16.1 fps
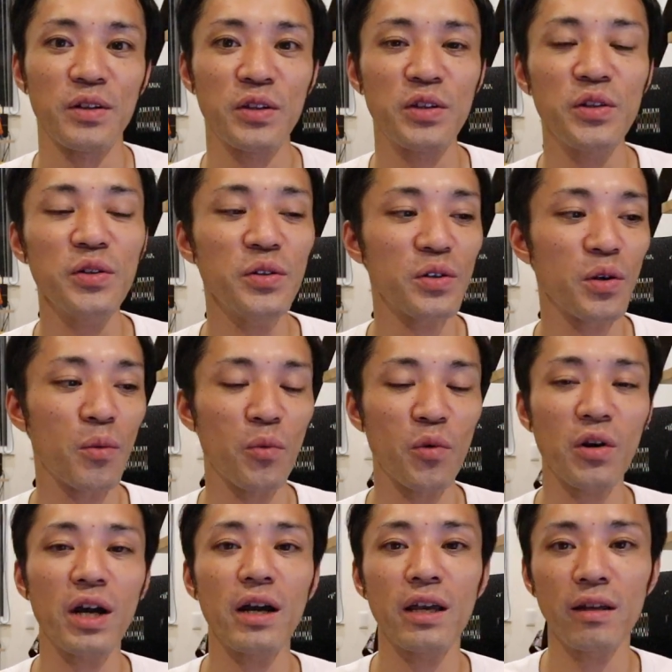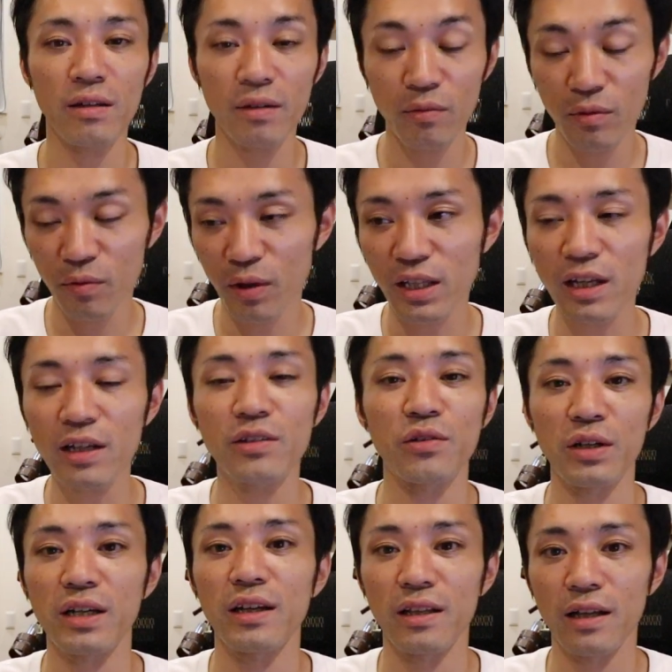給料もらわないと
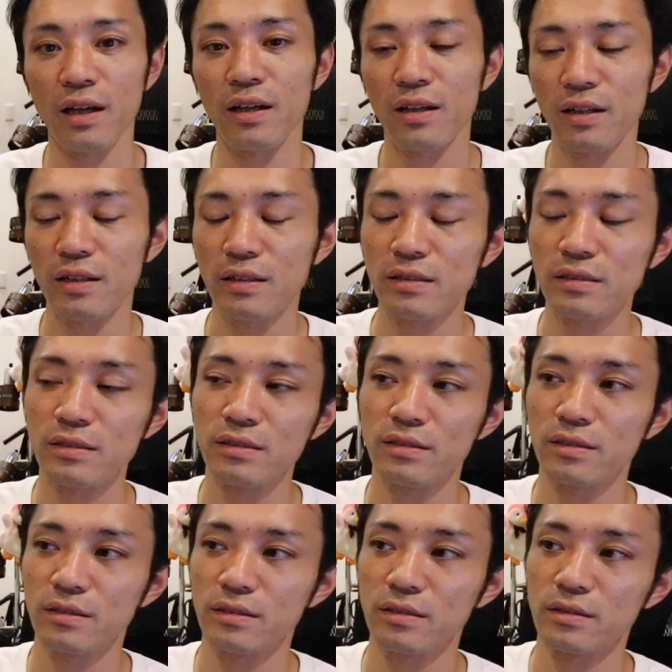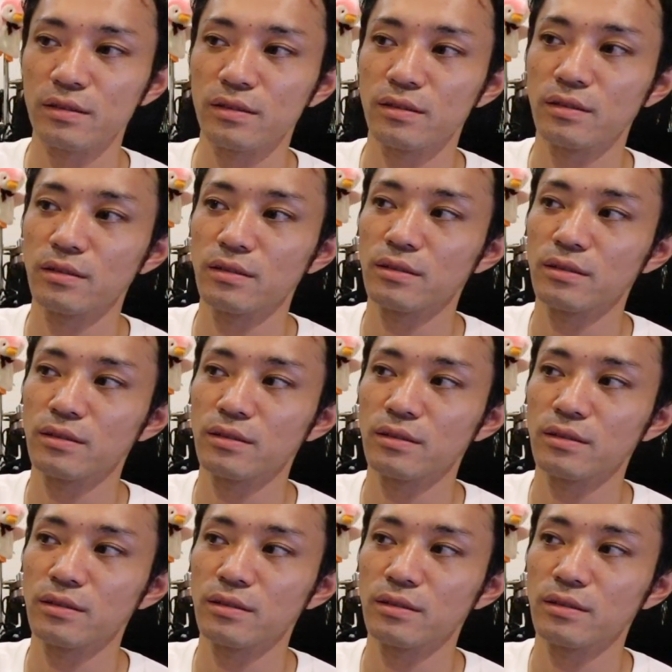いけないうん